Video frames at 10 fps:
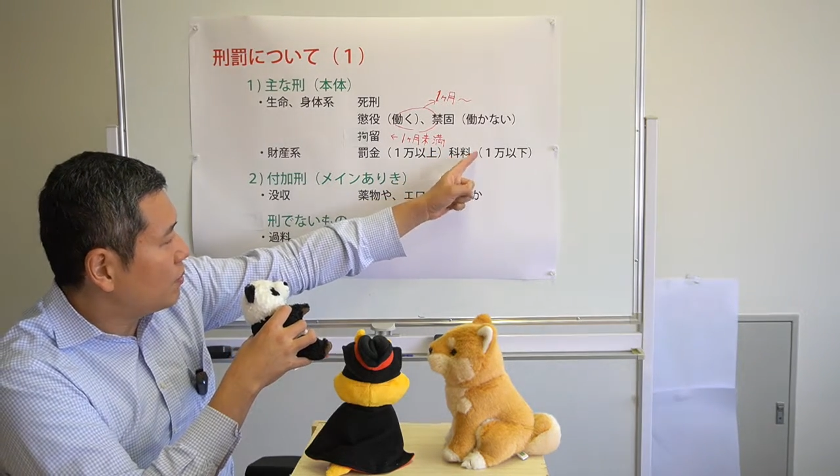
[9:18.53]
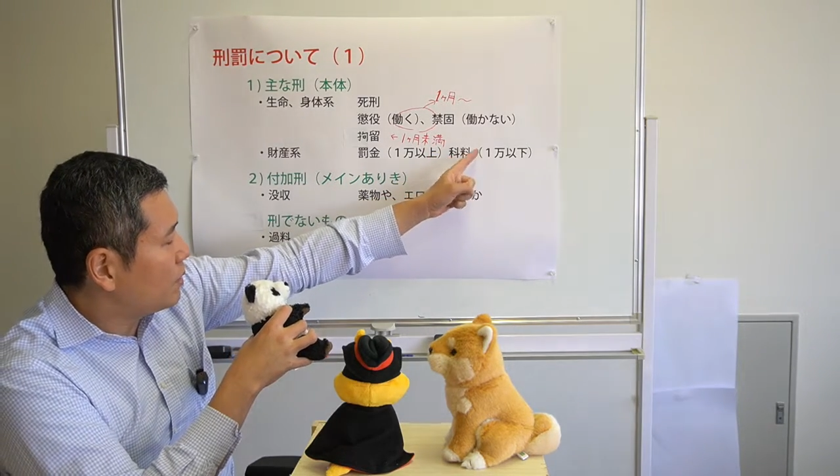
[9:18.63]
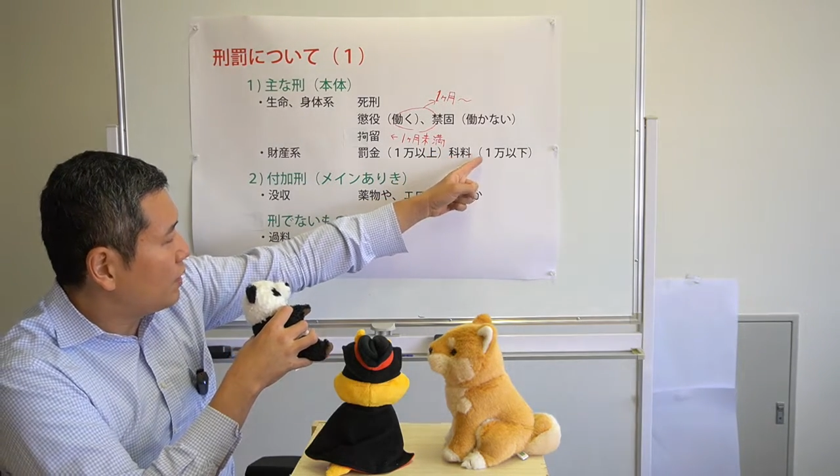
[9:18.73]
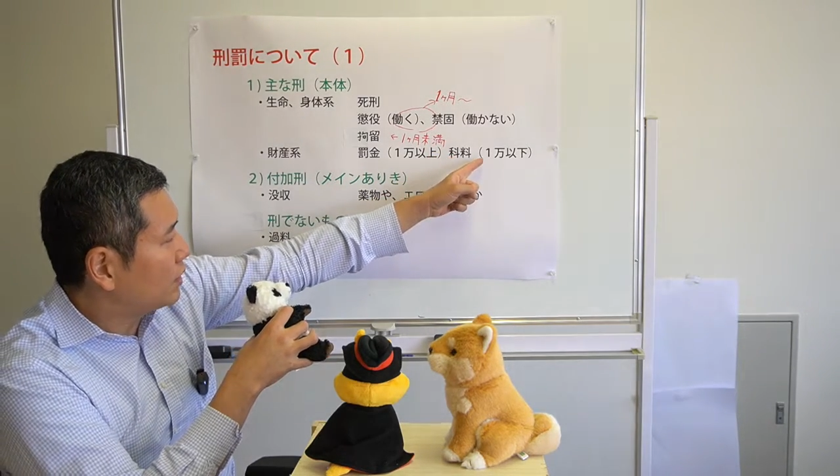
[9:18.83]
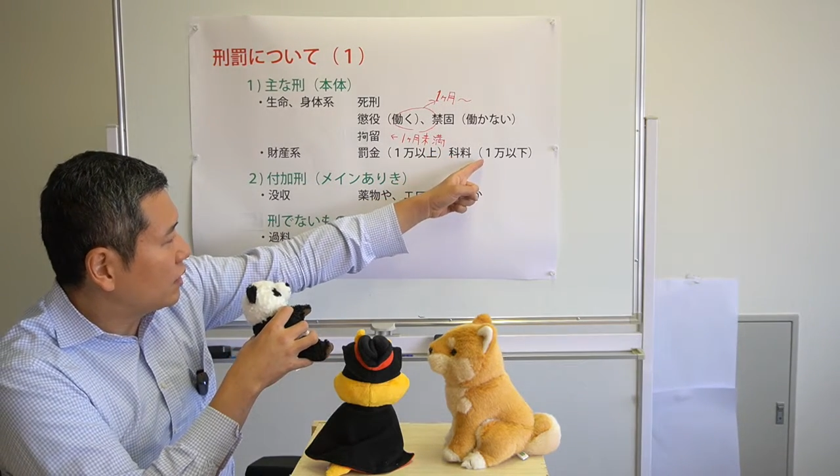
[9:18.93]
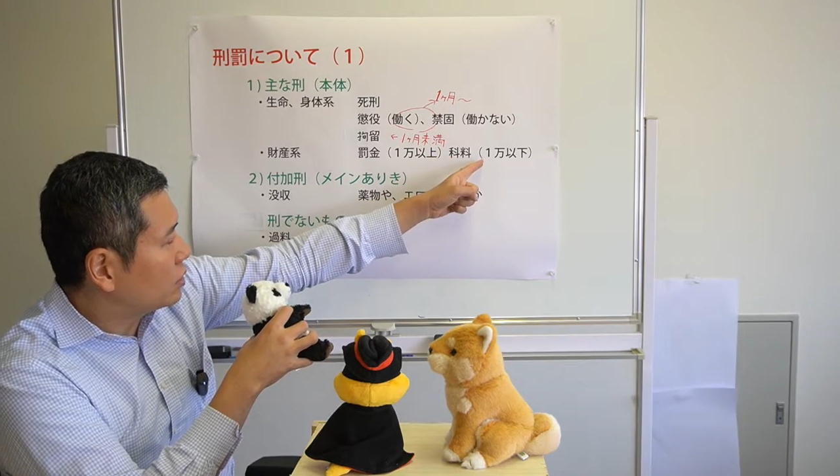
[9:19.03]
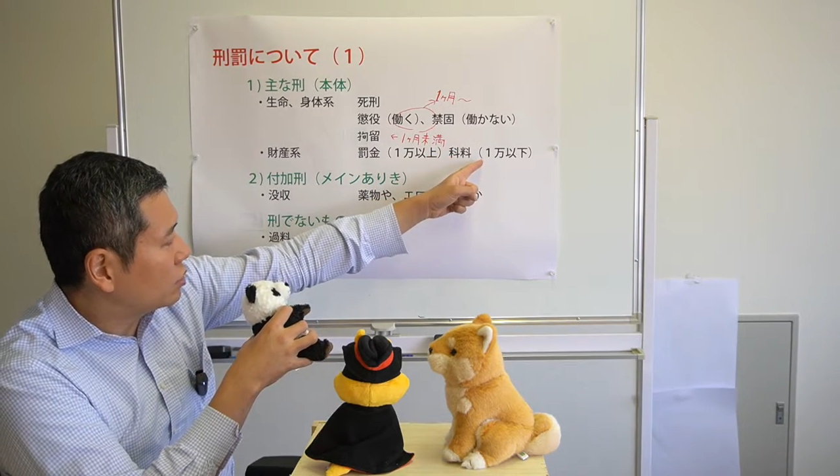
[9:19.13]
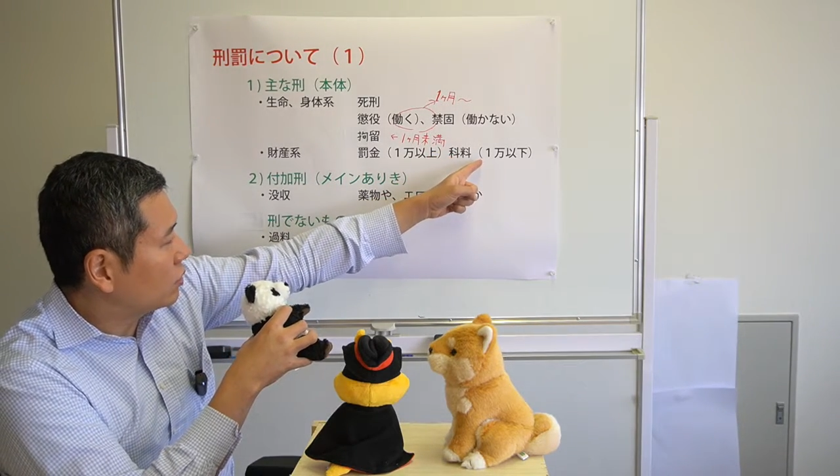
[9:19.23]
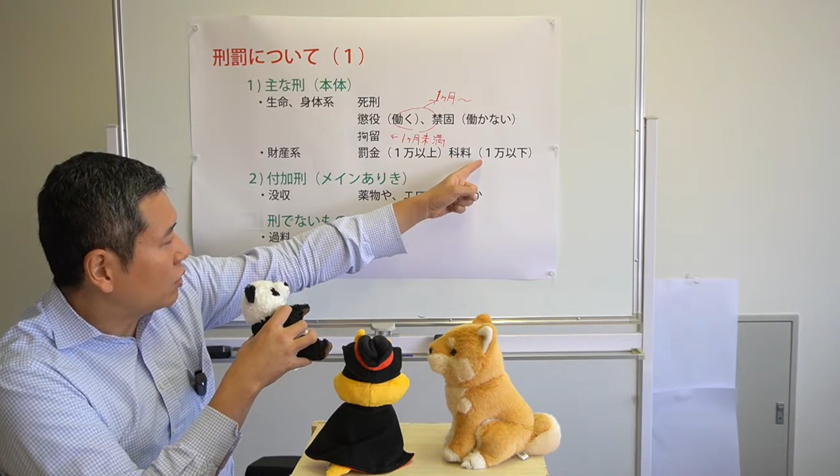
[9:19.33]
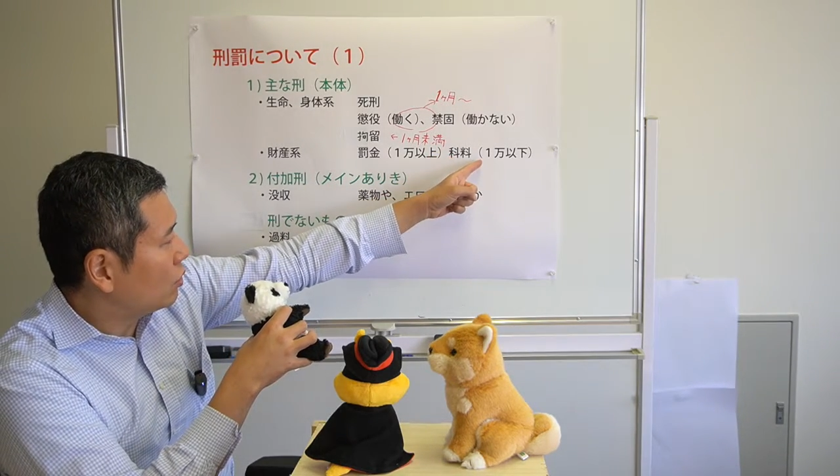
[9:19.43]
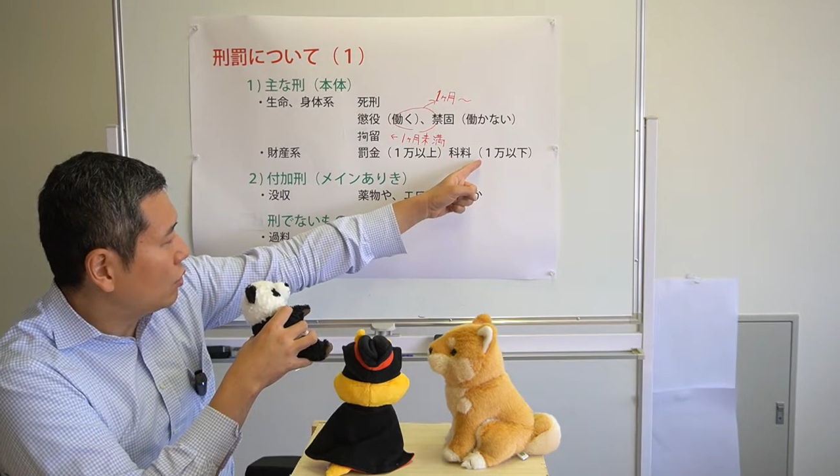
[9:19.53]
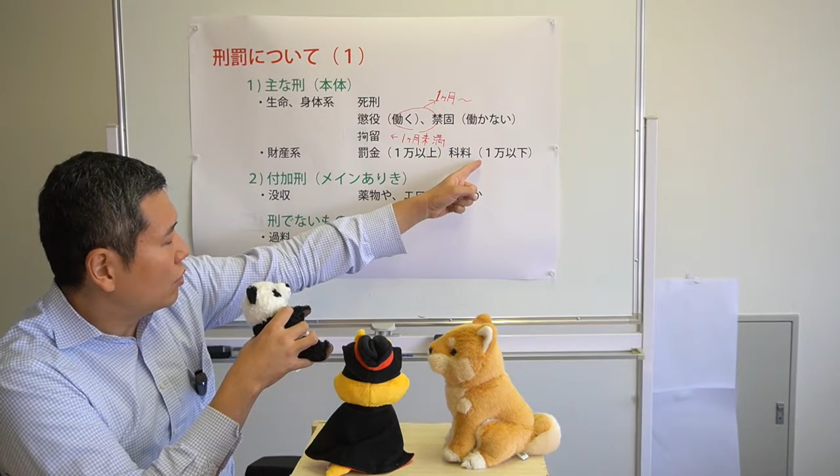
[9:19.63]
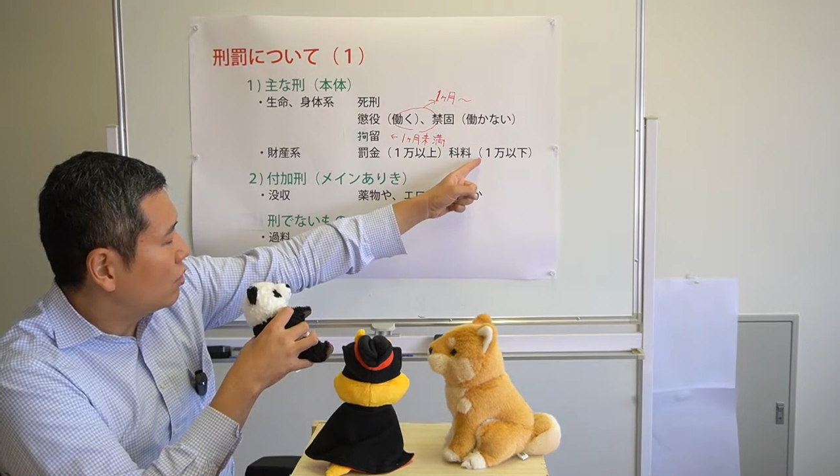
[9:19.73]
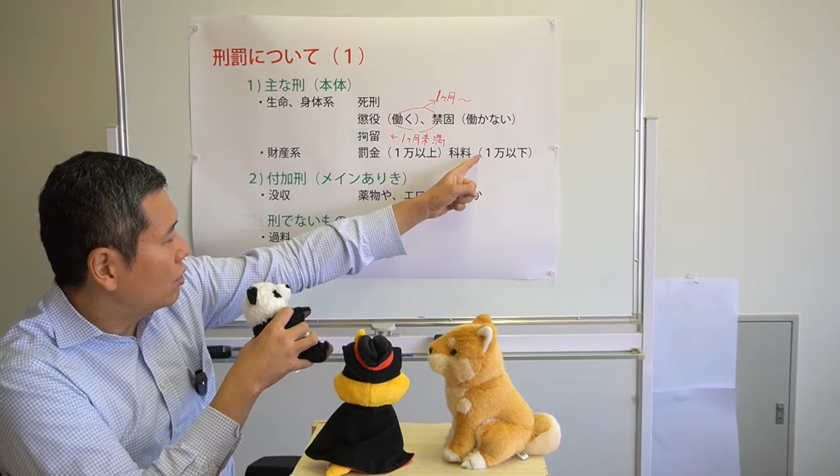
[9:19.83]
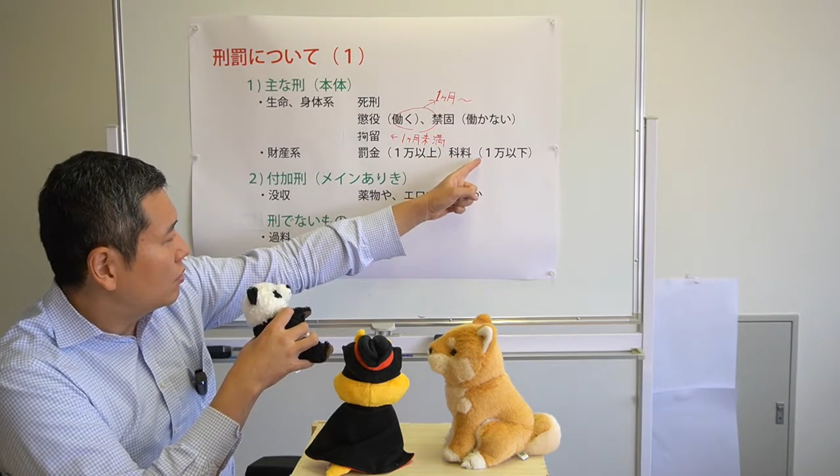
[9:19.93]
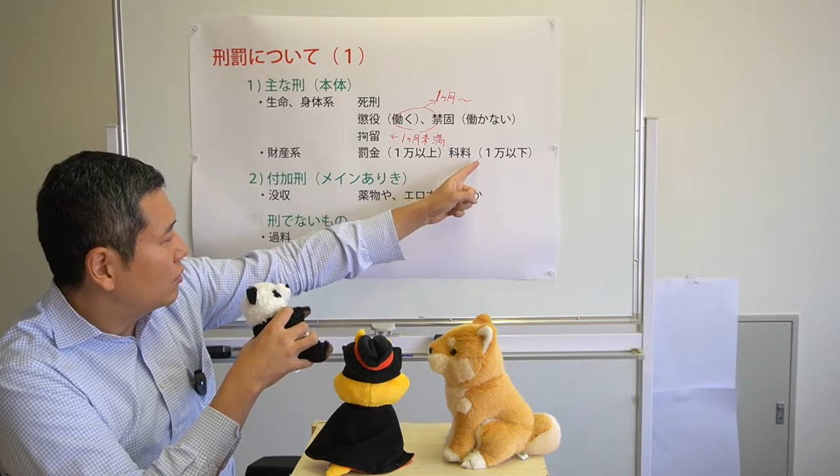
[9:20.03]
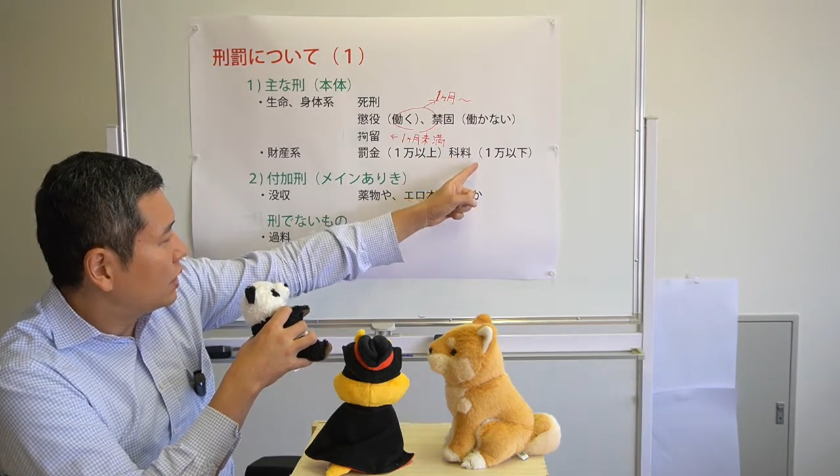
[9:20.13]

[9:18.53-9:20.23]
あ未満なんでしょうけど